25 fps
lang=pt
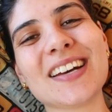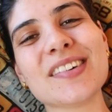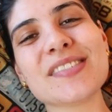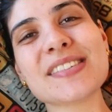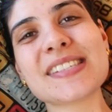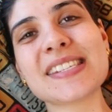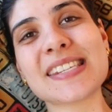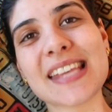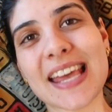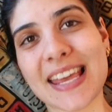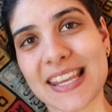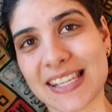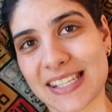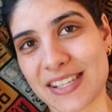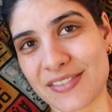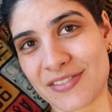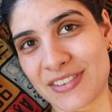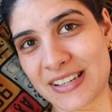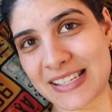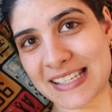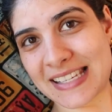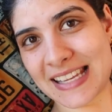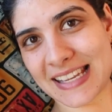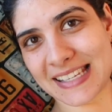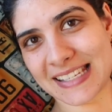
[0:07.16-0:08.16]
Não sei se
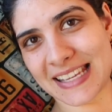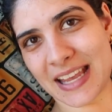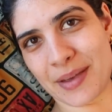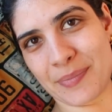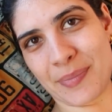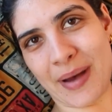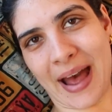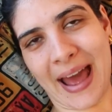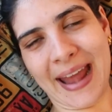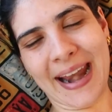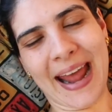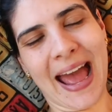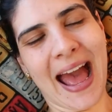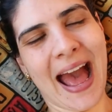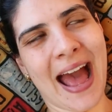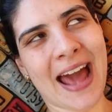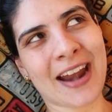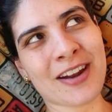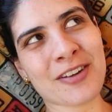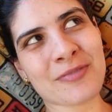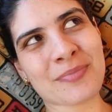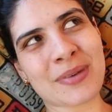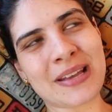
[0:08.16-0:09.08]
vocês repararam,